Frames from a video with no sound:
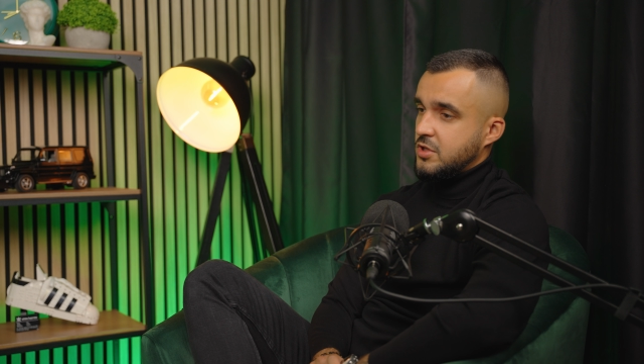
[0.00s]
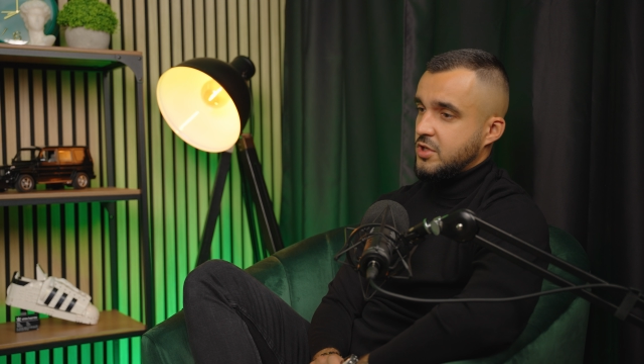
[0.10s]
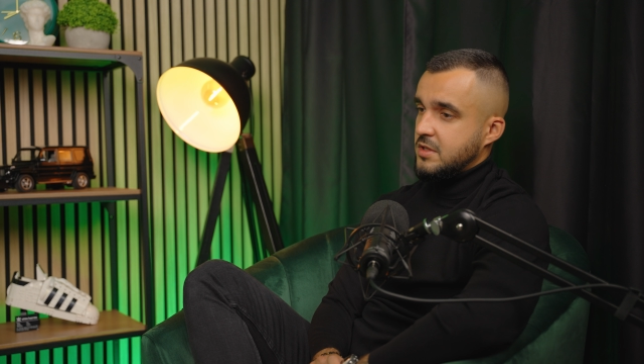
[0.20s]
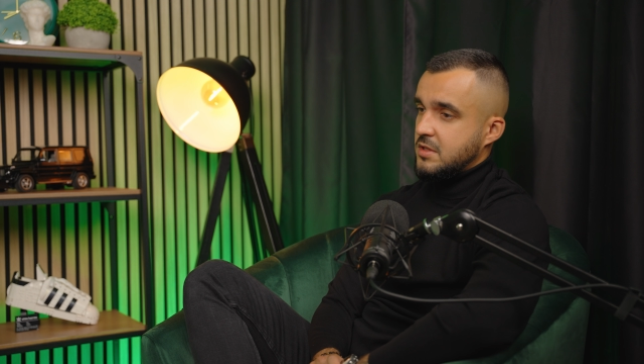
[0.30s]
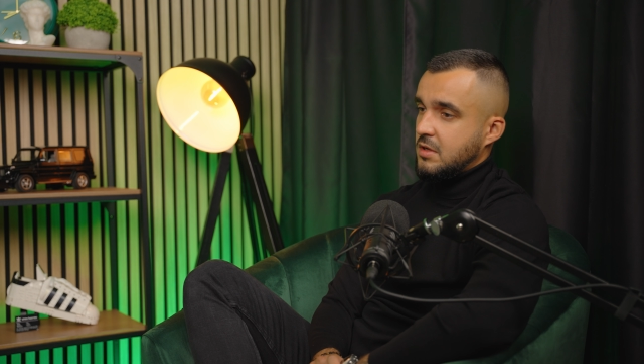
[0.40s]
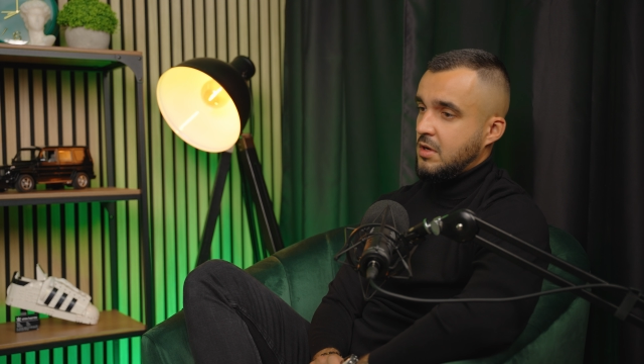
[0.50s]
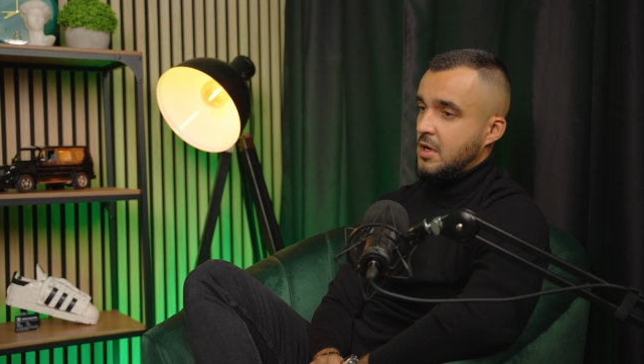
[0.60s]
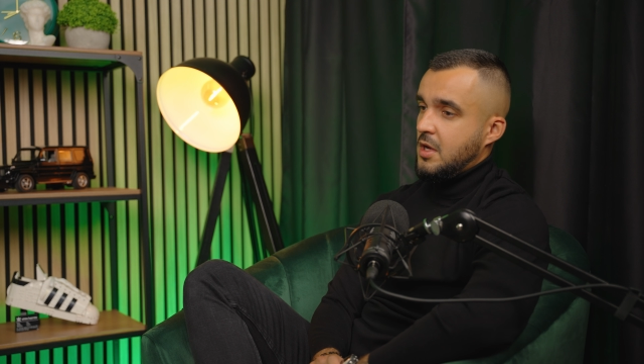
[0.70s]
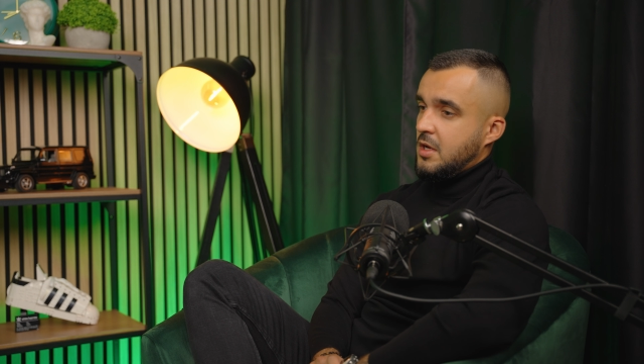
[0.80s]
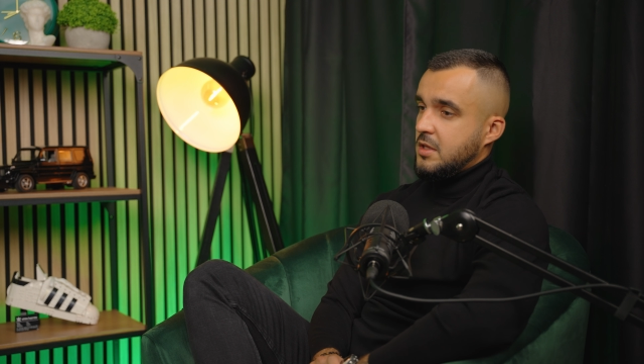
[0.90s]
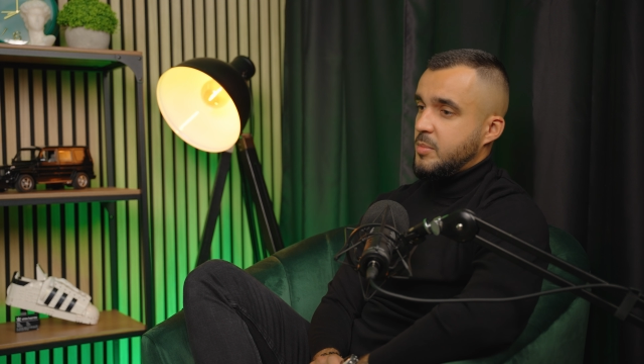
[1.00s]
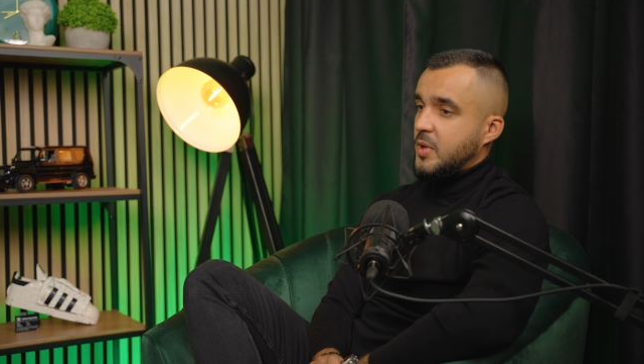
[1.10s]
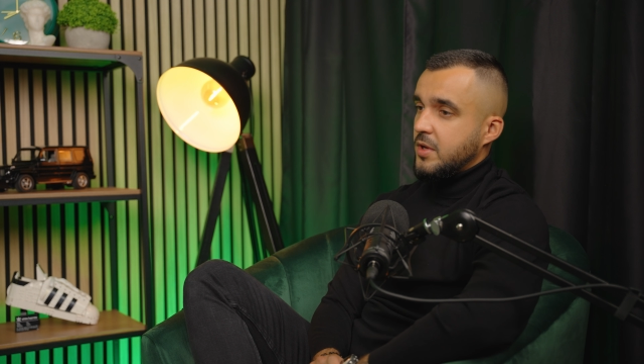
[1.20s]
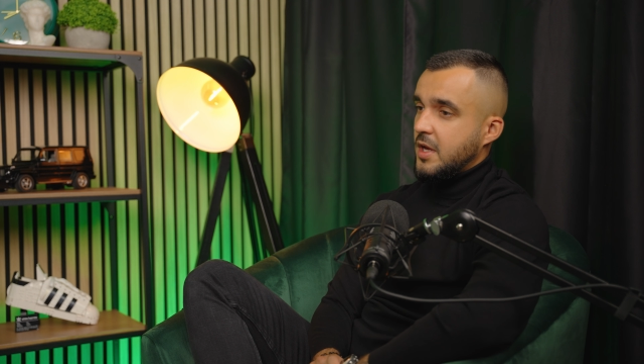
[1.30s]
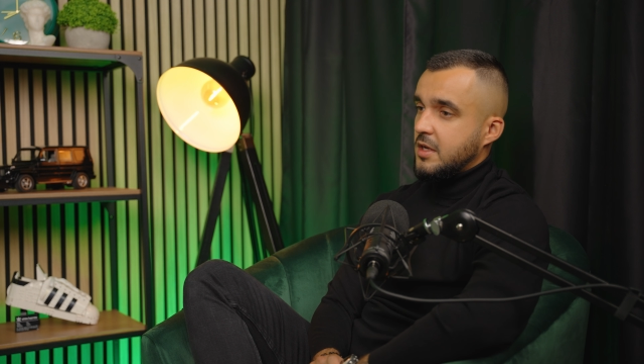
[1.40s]
że często te
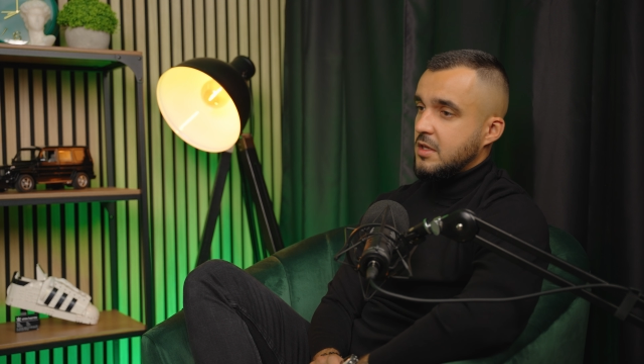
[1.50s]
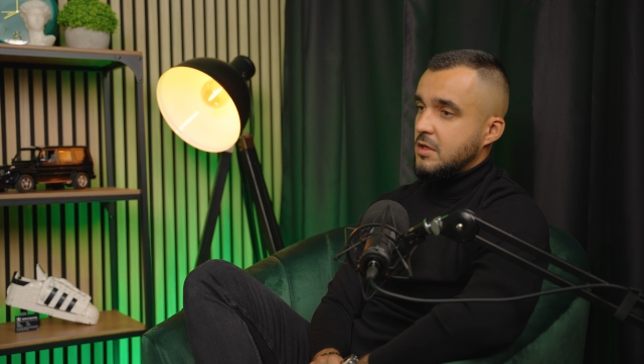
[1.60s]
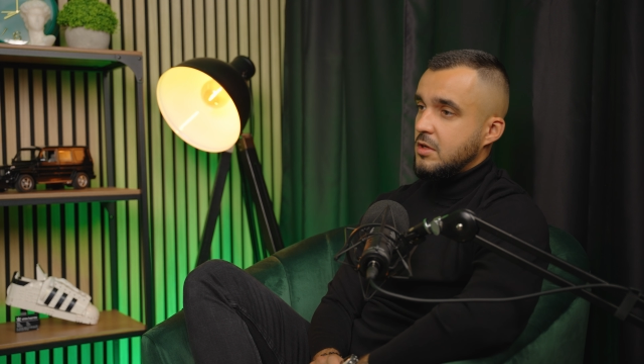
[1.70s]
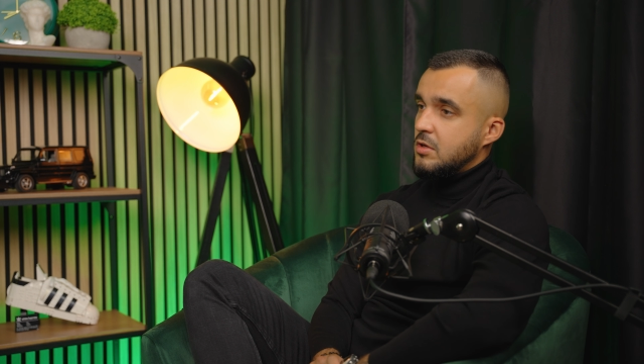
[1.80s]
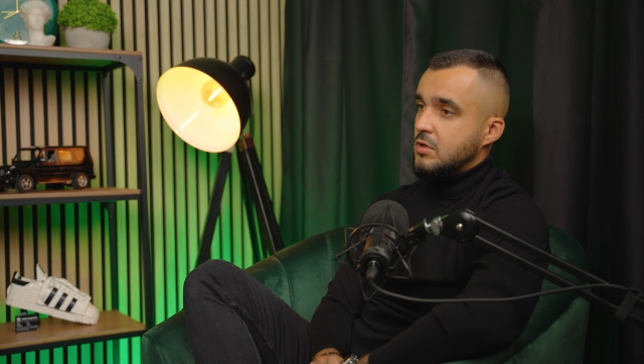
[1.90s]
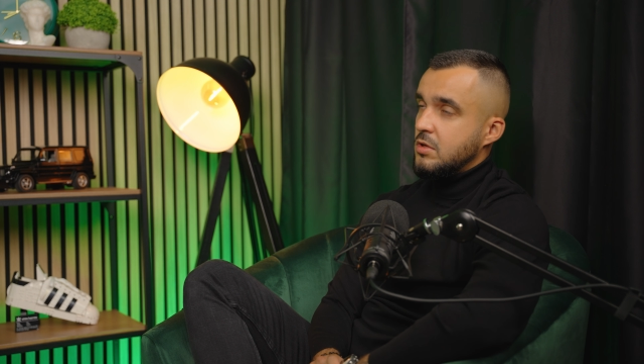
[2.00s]
projekty, e,